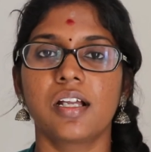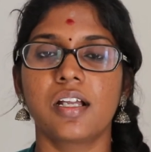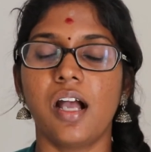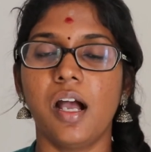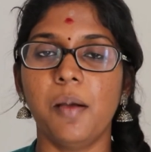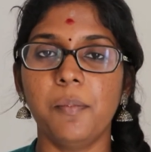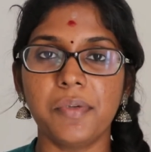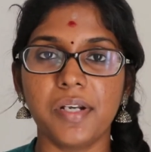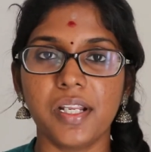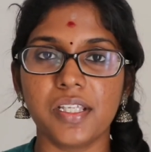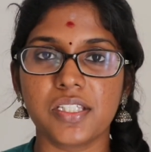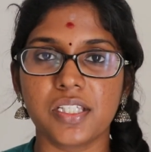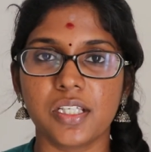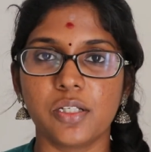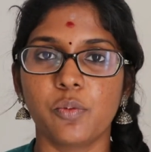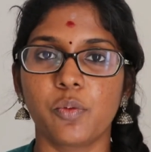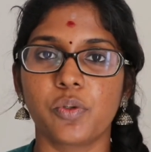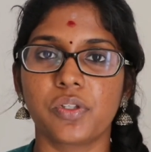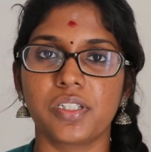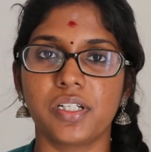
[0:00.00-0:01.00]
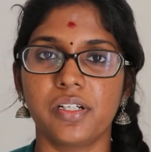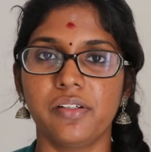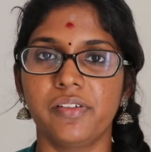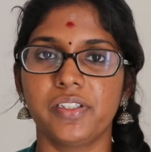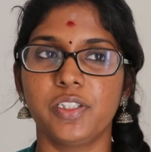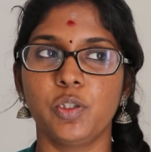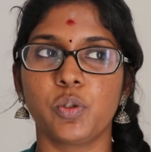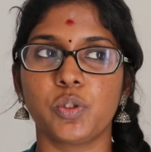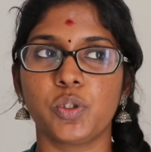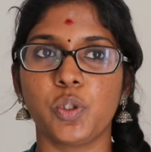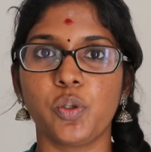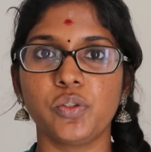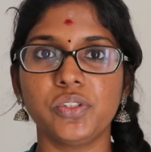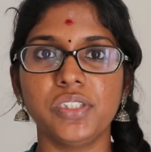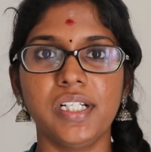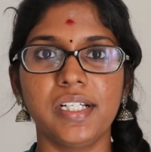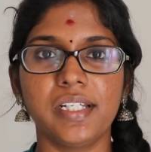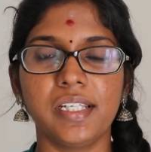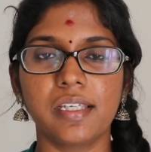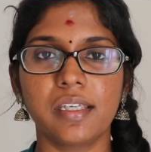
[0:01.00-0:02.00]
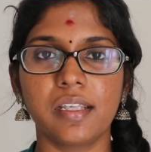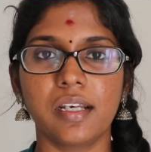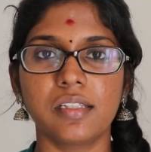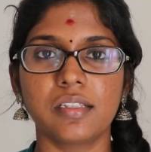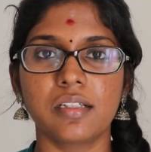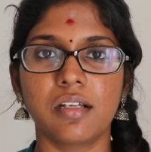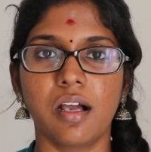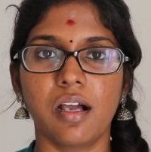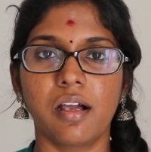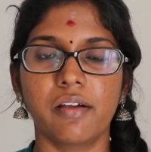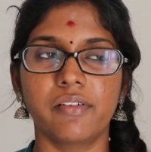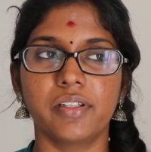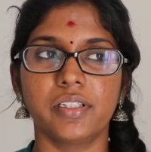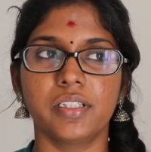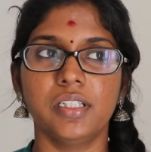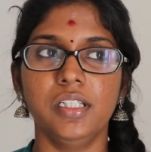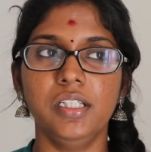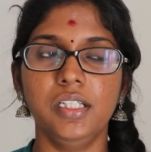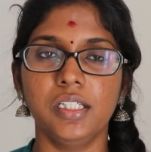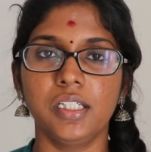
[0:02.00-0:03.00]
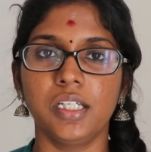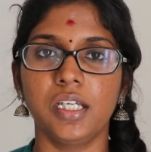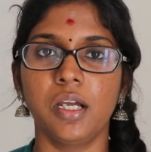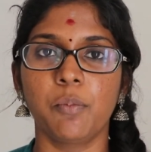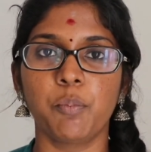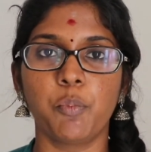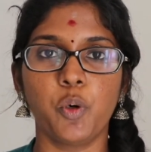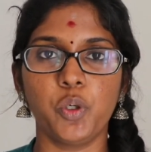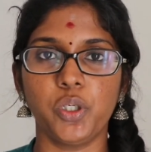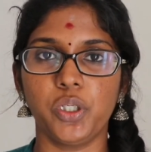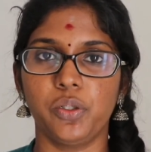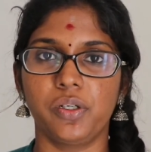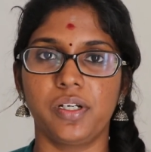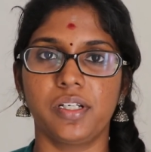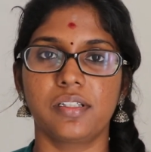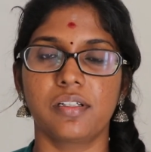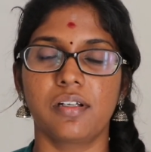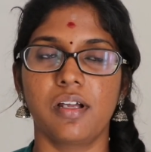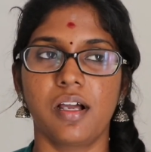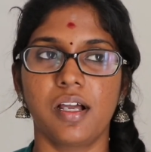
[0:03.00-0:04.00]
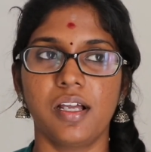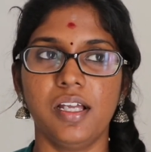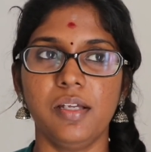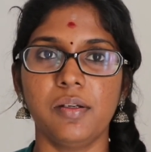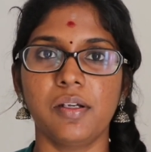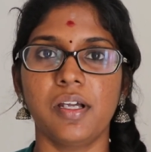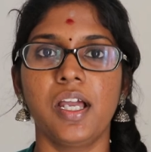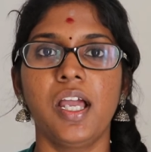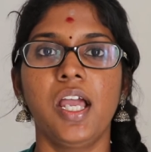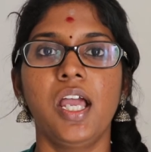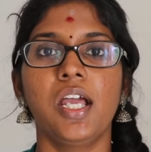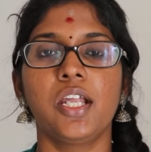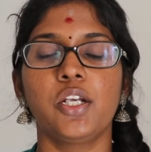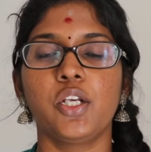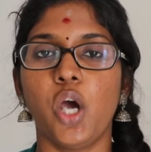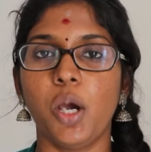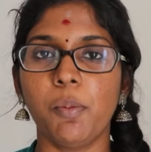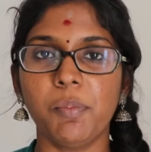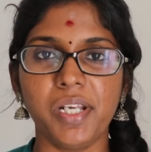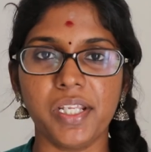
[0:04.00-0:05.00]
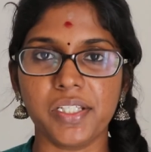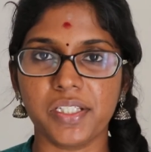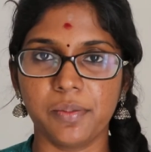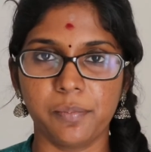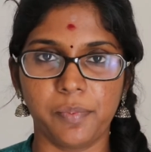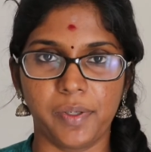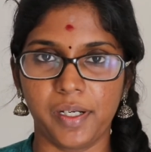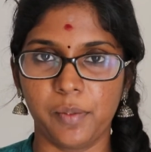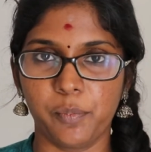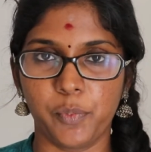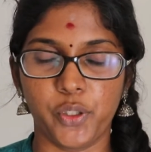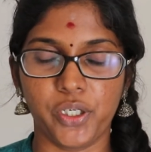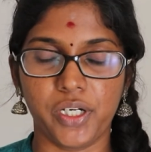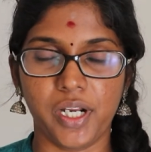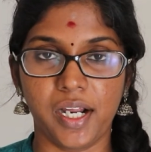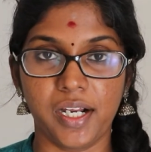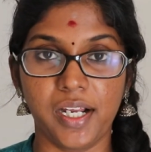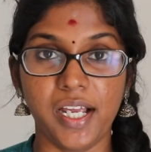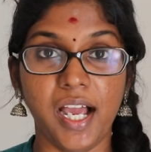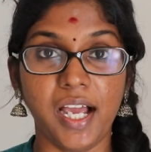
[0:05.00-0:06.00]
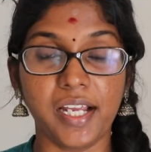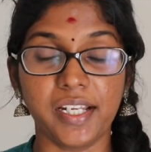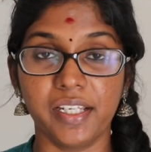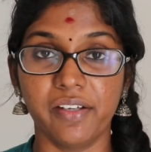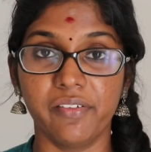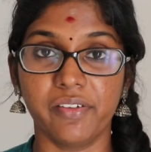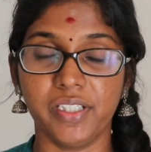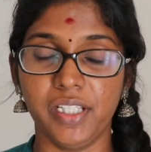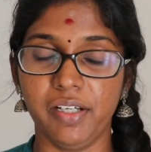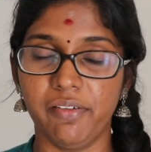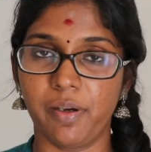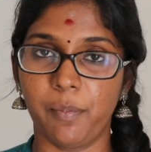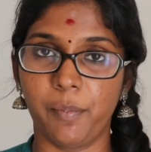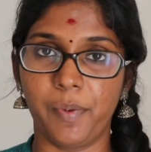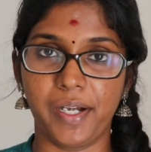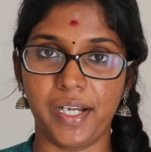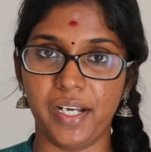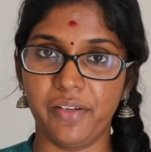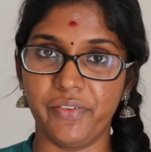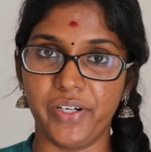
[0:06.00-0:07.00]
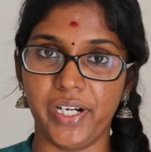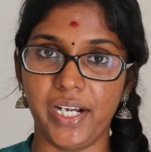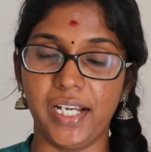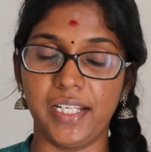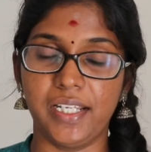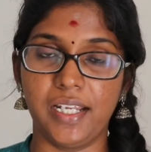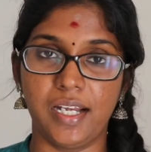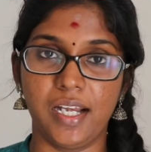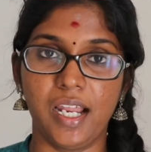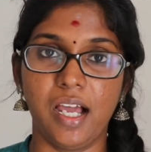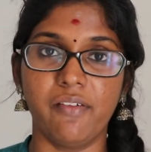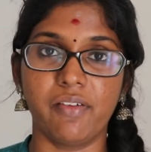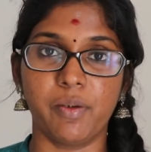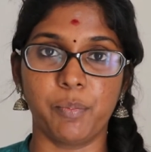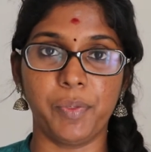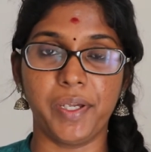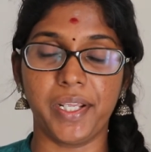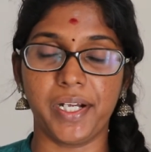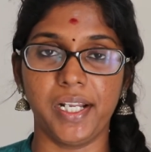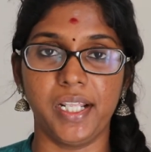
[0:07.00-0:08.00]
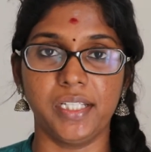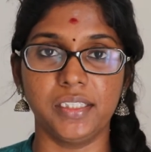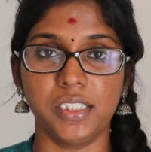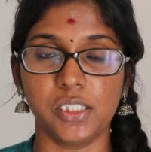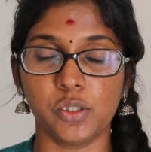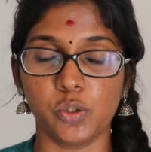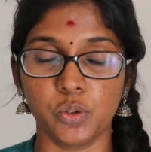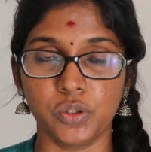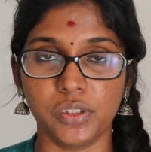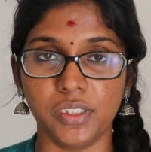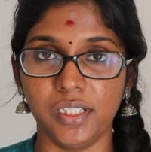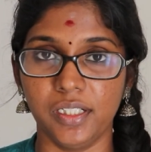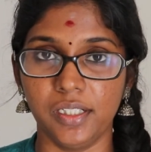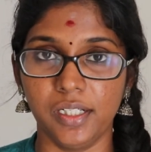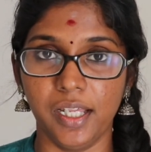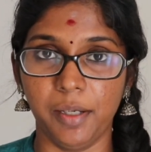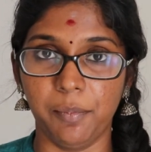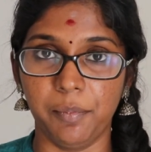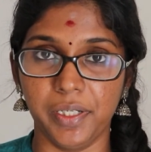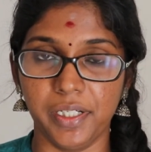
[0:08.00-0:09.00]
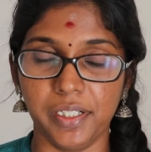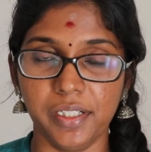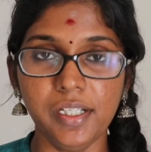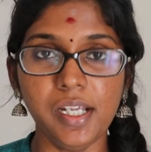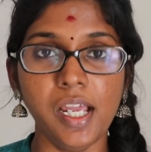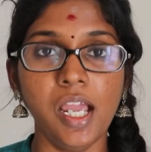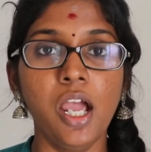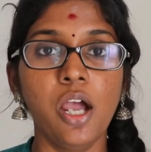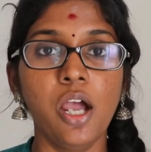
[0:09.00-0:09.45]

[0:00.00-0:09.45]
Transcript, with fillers: காமராஜர் ஒரு தடவை வந்து ஒரு தொகுதியில் நிற்கிறதுக்காக வந்து போட்டியிடுறதுக்காக நாமினேஷன் பண்ண போயிருக்காங்க அங்கே வந்து அவரை பண்ண விடலை ஏன்னா அவர் பேரில் எந்த சொத்து இல்லை அப்படின்னு